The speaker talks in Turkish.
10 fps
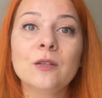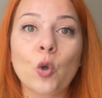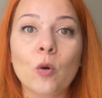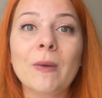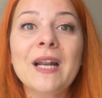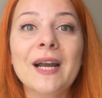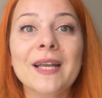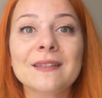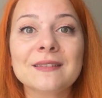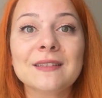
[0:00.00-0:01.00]
normal
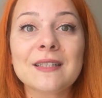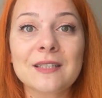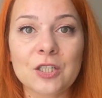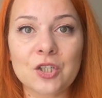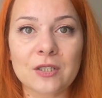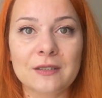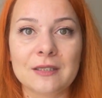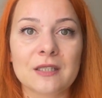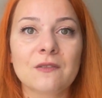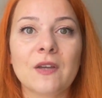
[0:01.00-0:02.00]
hayatın nasıl
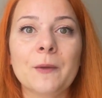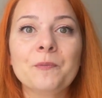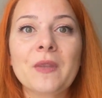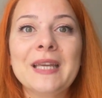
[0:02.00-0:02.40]
yaşadığınızı ve